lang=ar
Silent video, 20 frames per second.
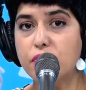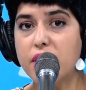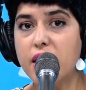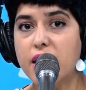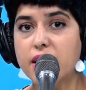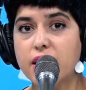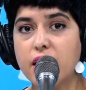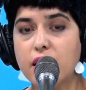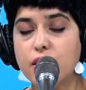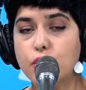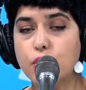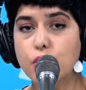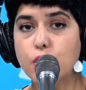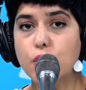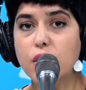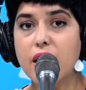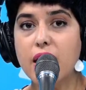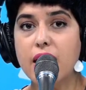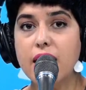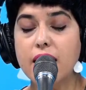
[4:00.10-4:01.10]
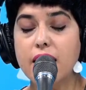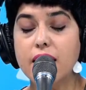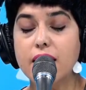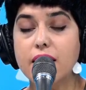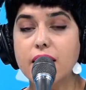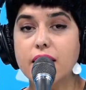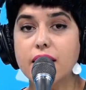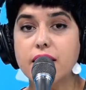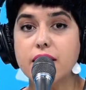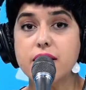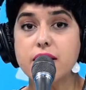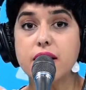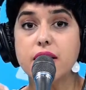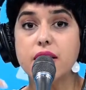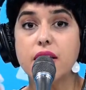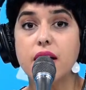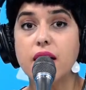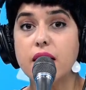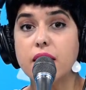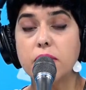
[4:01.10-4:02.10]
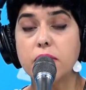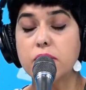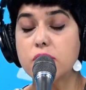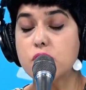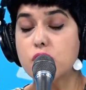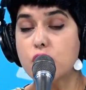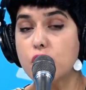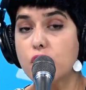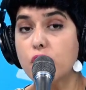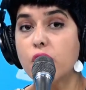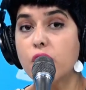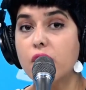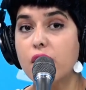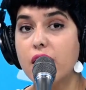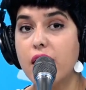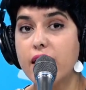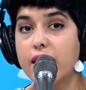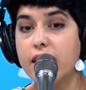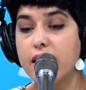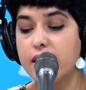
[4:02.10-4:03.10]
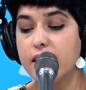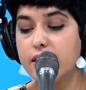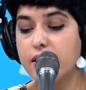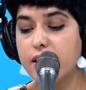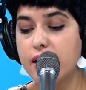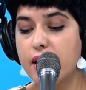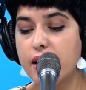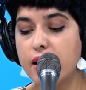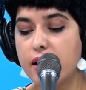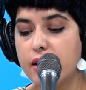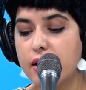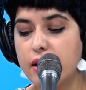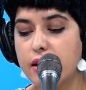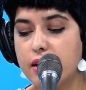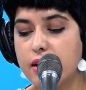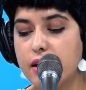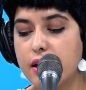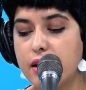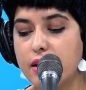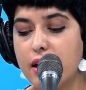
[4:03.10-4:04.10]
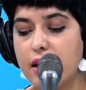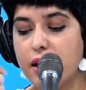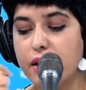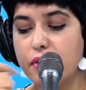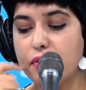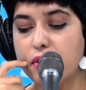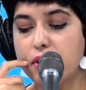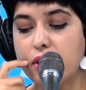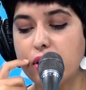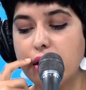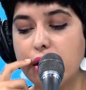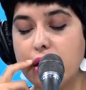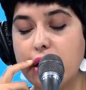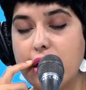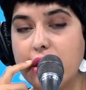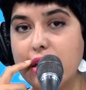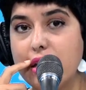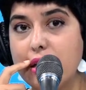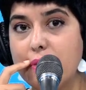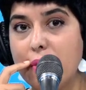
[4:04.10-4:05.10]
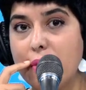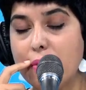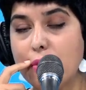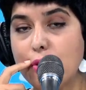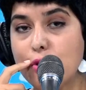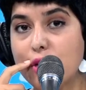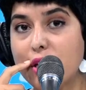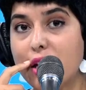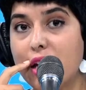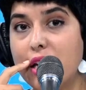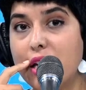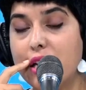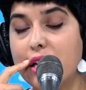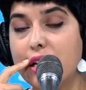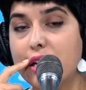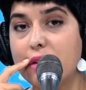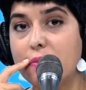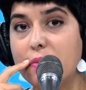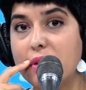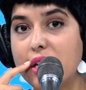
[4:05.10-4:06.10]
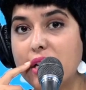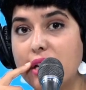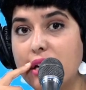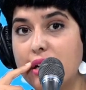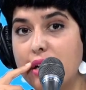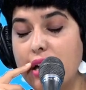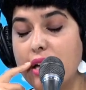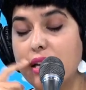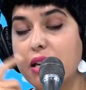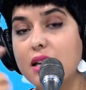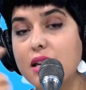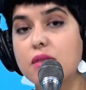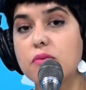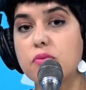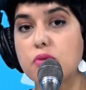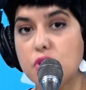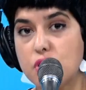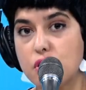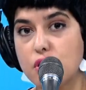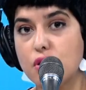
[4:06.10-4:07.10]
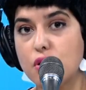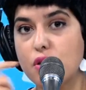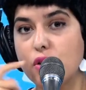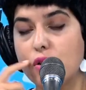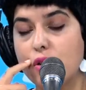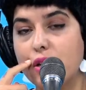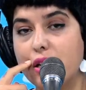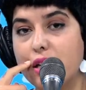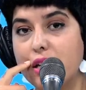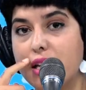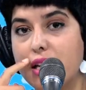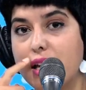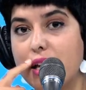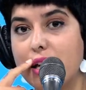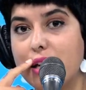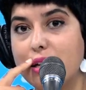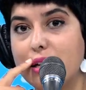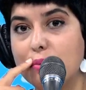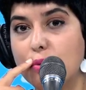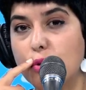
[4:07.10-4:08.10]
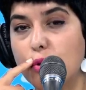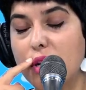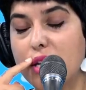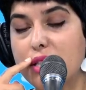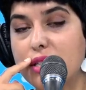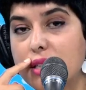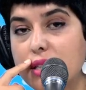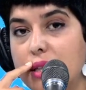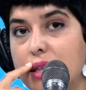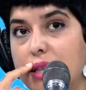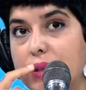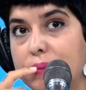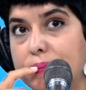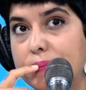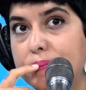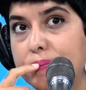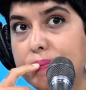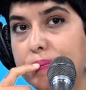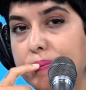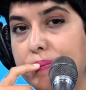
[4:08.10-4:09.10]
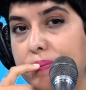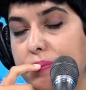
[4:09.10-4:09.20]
فيها تخطوا لها آه، زياده باش تثقل اكيد كاهل تعرفه هذايا مع موجه الغلاء الكبيره اكيد باش تثقل كاهل المواطن اكيد هي